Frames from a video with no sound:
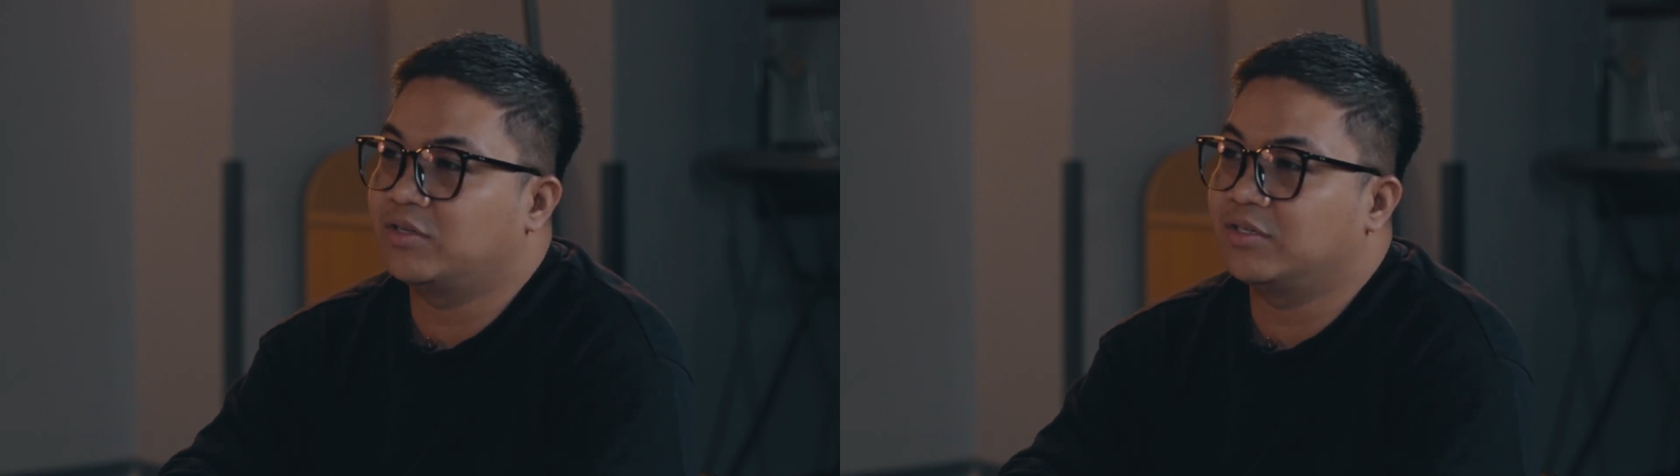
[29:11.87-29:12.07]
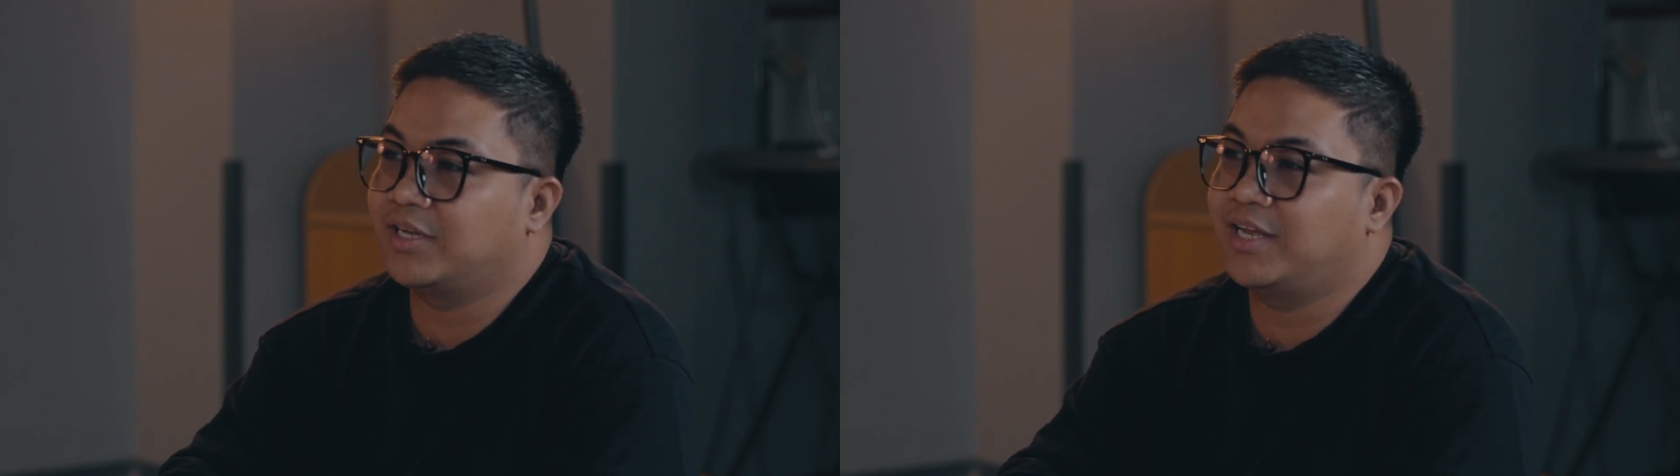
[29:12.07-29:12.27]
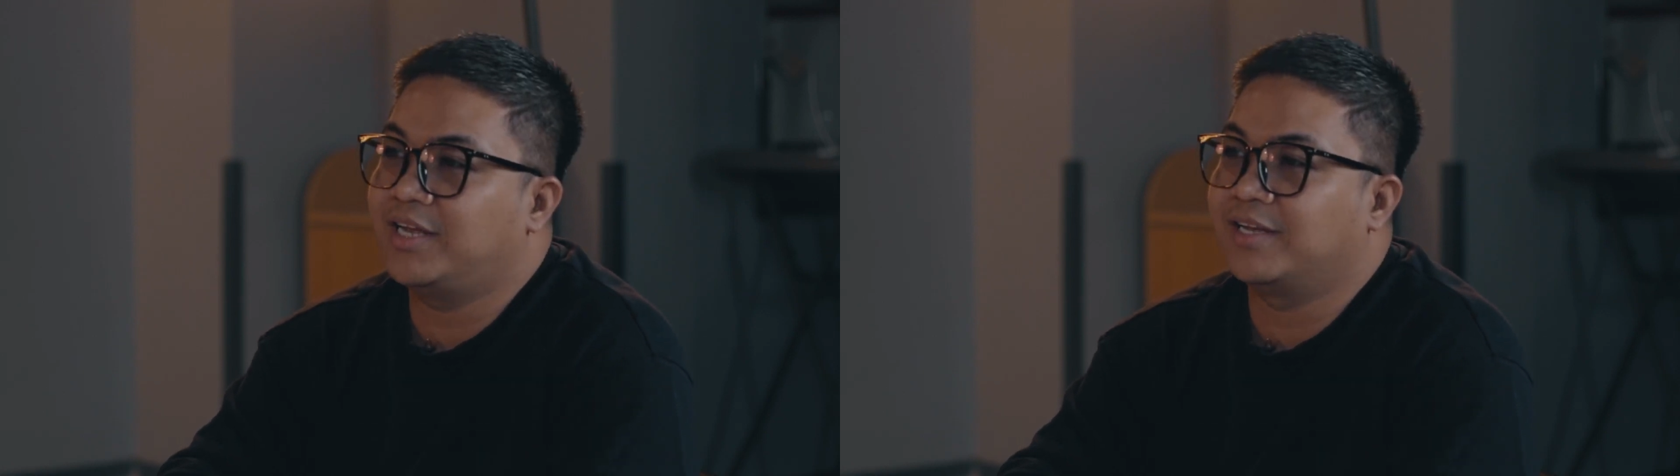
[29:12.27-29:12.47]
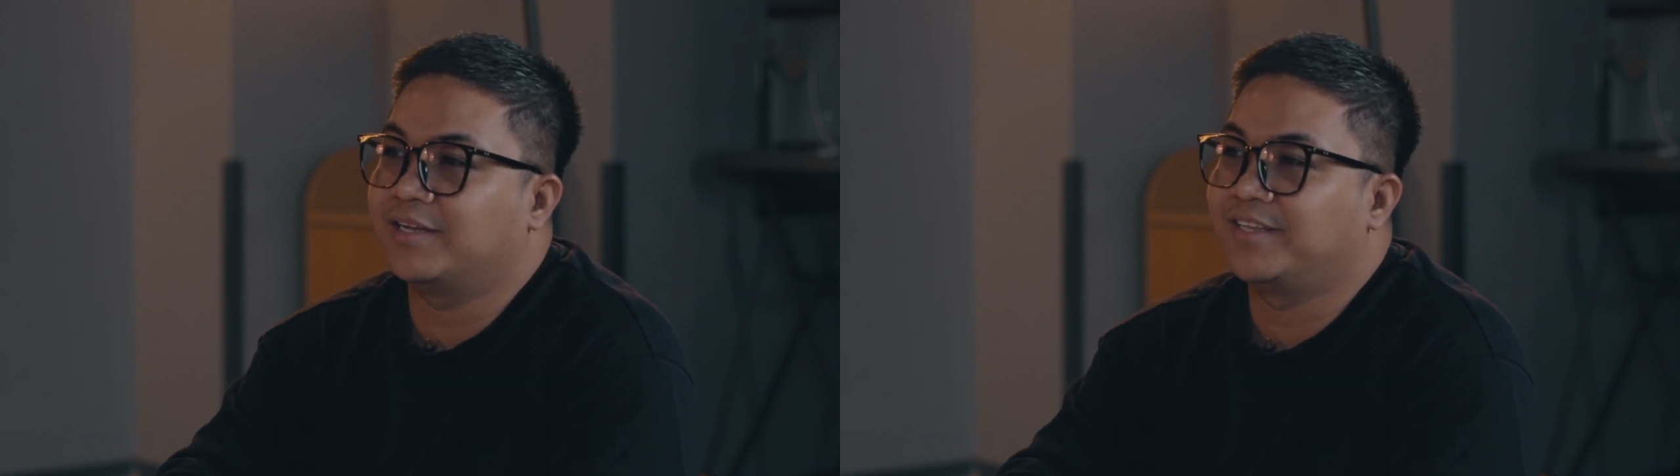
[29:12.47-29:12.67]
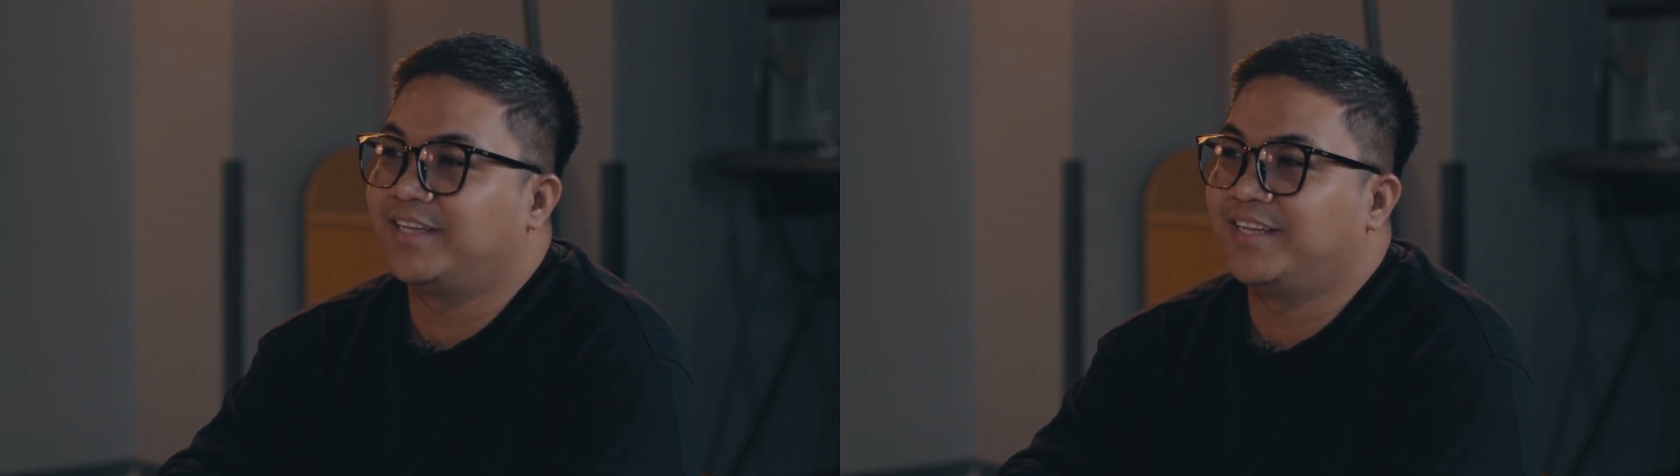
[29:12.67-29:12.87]

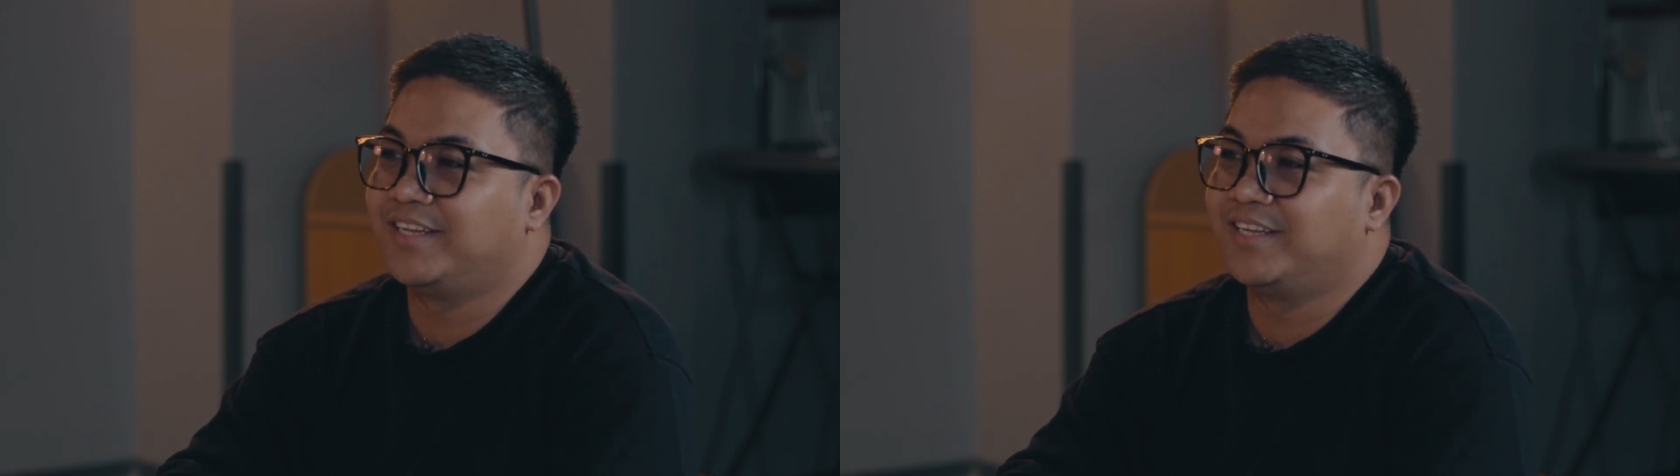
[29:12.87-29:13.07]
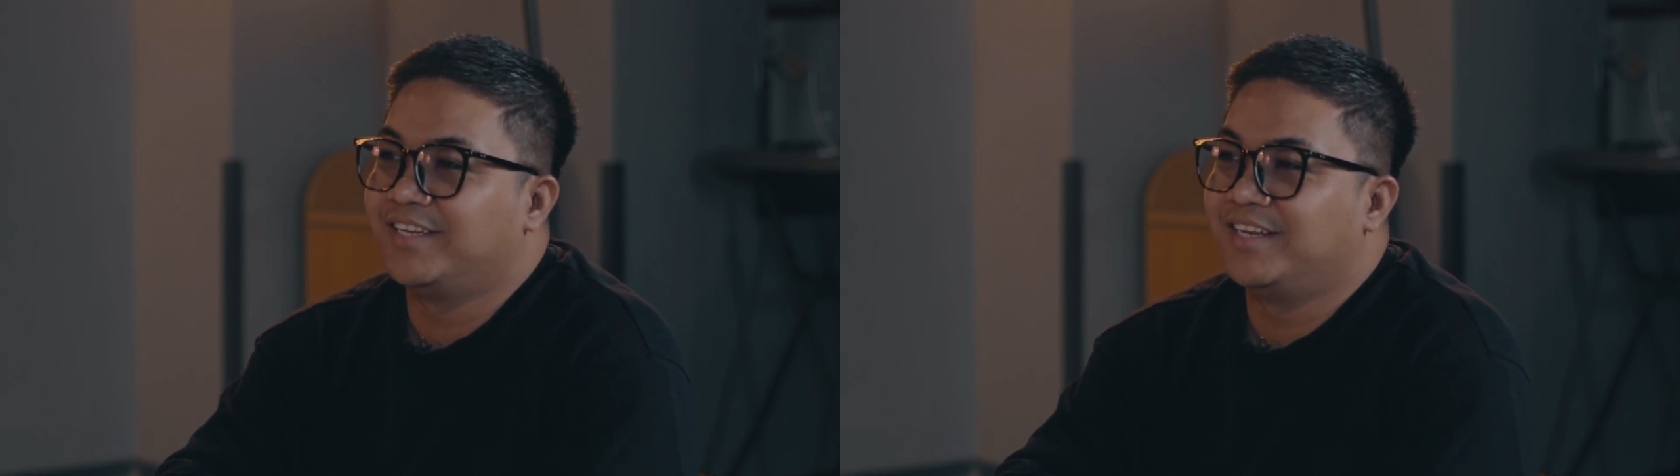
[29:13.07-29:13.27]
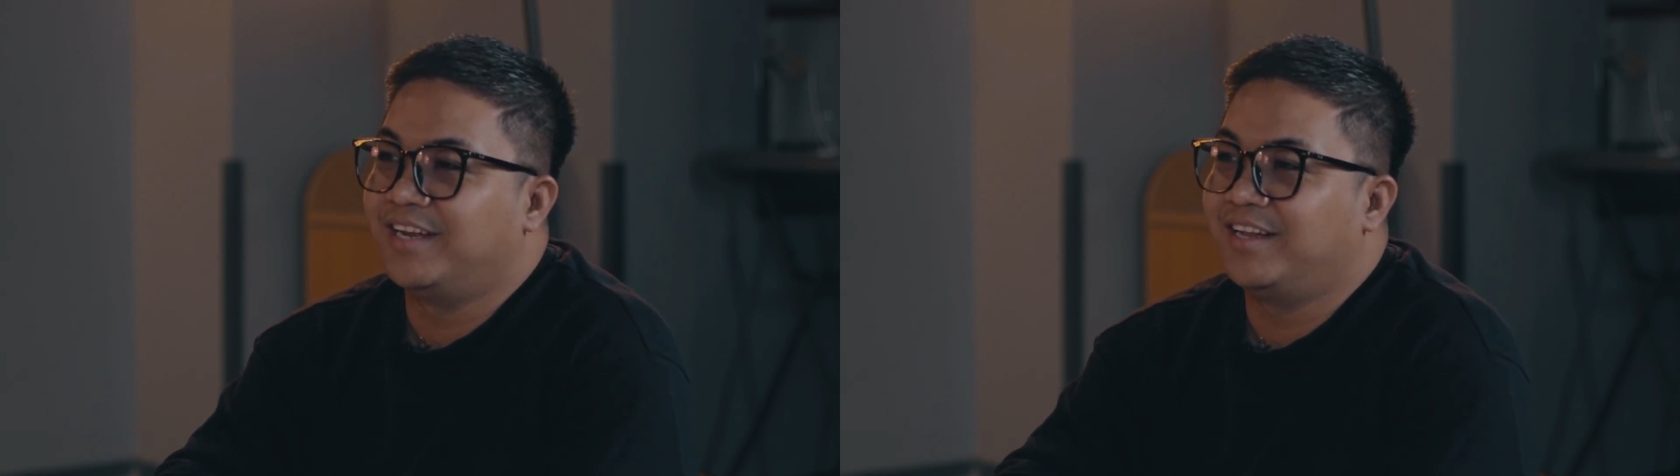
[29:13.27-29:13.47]
yeah.